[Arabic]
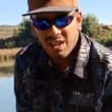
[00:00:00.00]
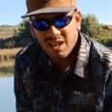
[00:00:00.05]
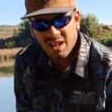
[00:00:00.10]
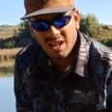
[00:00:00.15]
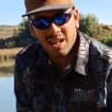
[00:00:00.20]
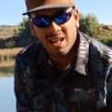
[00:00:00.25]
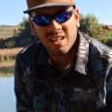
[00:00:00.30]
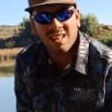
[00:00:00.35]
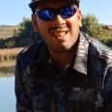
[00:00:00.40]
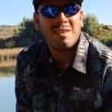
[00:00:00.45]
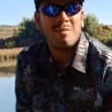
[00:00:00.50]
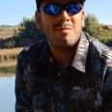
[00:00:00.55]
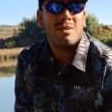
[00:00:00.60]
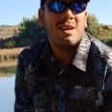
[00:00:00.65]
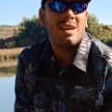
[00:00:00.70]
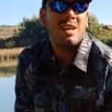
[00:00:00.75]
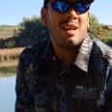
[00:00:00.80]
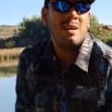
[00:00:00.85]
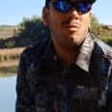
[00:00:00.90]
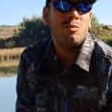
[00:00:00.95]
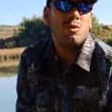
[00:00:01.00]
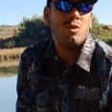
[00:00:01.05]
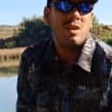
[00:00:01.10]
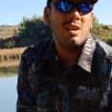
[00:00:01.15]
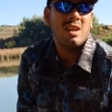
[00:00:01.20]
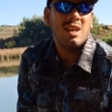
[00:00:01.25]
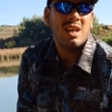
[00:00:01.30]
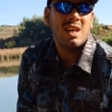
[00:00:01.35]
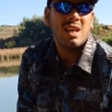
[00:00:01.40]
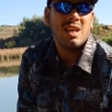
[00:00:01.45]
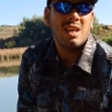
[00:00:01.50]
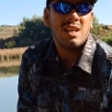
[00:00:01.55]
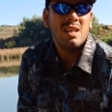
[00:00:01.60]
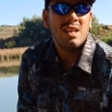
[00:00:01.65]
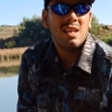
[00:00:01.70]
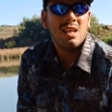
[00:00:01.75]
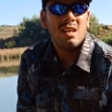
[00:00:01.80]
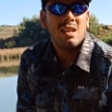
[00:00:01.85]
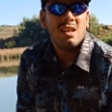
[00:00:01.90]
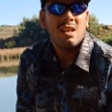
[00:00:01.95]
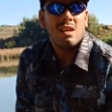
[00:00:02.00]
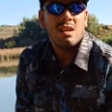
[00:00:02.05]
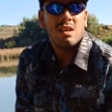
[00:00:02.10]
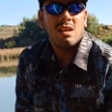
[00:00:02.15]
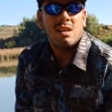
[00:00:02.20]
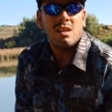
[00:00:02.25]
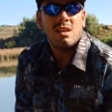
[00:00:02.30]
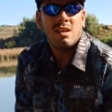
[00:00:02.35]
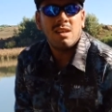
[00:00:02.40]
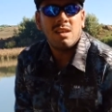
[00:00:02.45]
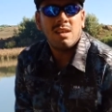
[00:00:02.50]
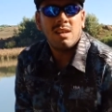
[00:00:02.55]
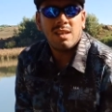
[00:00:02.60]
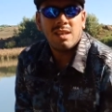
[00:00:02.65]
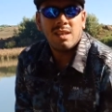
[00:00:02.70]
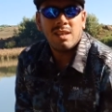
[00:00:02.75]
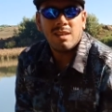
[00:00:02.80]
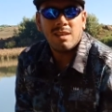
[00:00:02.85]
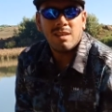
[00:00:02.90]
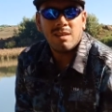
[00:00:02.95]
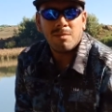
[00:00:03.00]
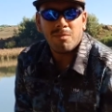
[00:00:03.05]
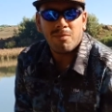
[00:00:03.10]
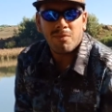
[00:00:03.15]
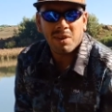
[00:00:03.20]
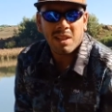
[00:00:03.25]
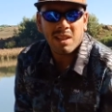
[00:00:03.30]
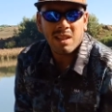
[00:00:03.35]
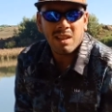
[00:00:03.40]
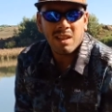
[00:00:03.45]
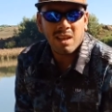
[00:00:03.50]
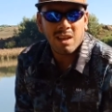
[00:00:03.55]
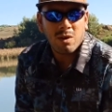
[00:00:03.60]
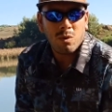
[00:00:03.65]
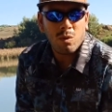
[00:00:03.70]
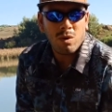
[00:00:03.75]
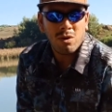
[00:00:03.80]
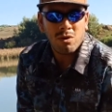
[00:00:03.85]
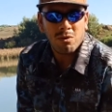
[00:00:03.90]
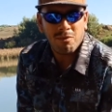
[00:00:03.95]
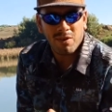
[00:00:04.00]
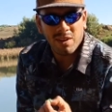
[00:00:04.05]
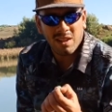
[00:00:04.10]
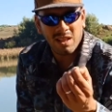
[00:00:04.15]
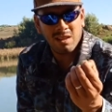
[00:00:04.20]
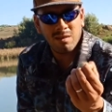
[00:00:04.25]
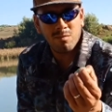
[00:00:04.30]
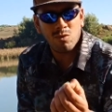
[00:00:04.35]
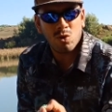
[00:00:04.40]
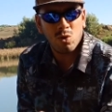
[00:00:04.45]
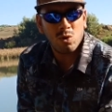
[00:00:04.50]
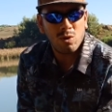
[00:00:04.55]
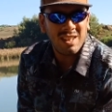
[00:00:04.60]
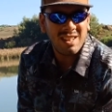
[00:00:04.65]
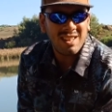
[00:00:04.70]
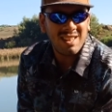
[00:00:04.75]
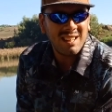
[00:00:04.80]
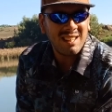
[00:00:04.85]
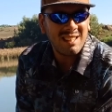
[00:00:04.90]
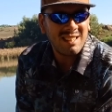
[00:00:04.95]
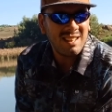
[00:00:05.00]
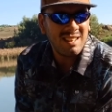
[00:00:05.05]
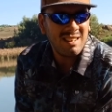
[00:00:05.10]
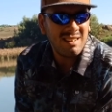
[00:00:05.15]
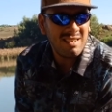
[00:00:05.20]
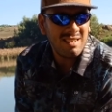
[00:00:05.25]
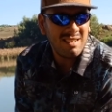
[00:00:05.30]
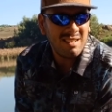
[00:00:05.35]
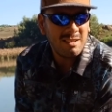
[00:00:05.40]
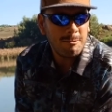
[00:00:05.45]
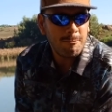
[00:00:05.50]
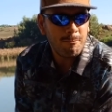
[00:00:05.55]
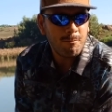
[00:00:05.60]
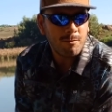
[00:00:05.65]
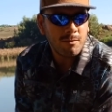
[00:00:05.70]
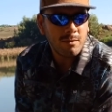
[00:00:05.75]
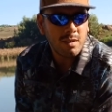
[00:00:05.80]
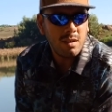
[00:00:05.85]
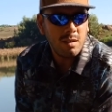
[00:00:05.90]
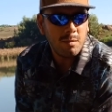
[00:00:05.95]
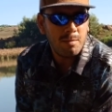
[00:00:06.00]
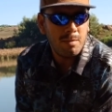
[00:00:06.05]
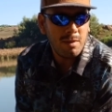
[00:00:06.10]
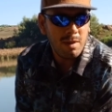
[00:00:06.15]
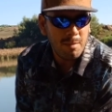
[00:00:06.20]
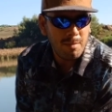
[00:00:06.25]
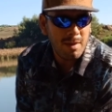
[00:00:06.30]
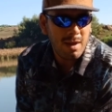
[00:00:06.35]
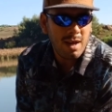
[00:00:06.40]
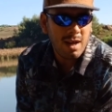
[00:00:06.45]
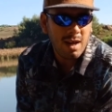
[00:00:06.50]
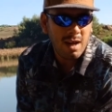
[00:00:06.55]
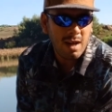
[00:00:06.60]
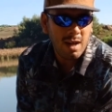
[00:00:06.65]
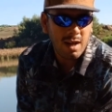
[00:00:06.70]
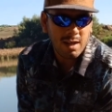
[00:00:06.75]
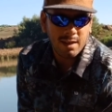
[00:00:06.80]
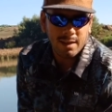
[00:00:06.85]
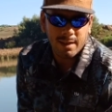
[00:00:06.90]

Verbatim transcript: الان دابا الحمد لله آه بفضل الاخوان وفضل المجهودات ديال ديال الباعه